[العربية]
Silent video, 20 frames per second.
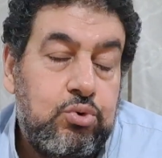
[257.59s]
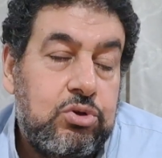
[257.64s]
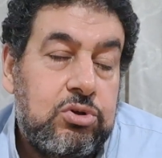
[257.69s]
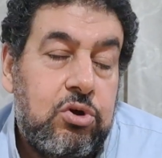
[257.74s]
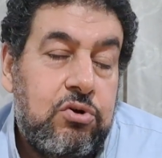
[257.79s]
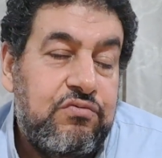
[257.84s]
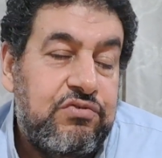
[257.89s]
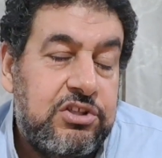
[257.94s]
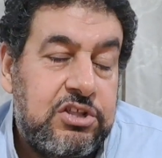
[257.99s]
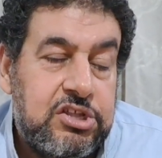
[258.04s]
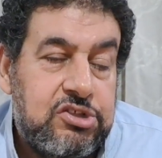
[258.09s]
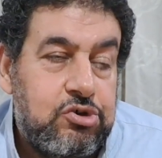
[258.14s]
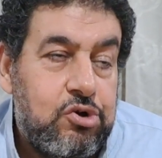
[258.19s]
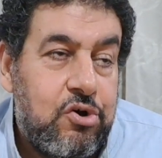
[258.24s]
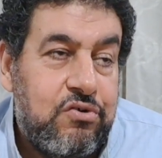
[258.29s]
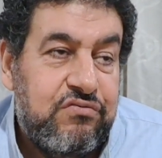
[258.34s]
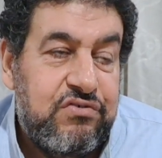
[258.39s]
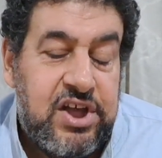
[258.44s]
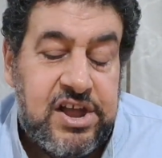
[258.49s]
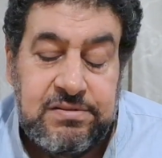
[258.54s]
تحفه
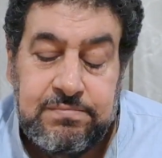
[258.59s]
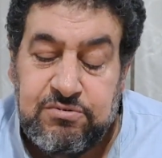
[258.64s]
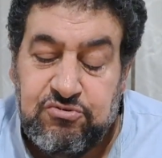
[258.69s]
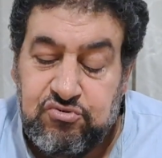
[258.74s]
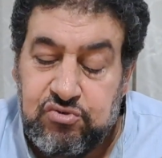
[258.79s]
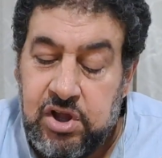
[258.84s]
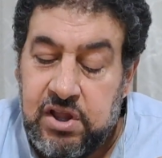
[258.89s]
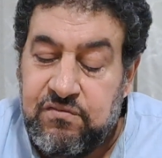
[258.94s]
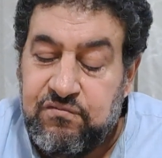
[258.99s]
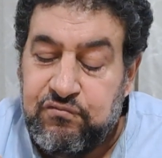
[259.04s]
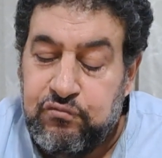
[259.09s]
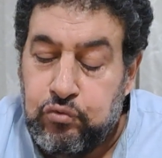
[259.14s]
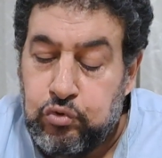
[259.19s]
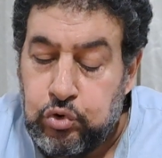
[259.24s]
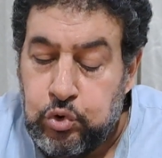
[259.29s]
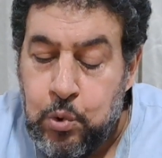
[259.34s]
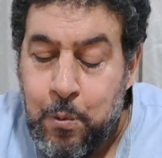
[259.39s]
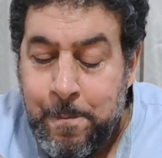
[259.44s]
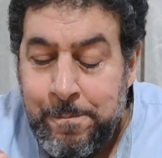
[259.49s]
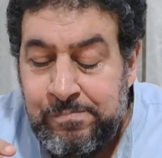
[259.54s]
التحفات بشويه
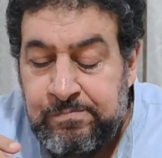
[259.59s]
فول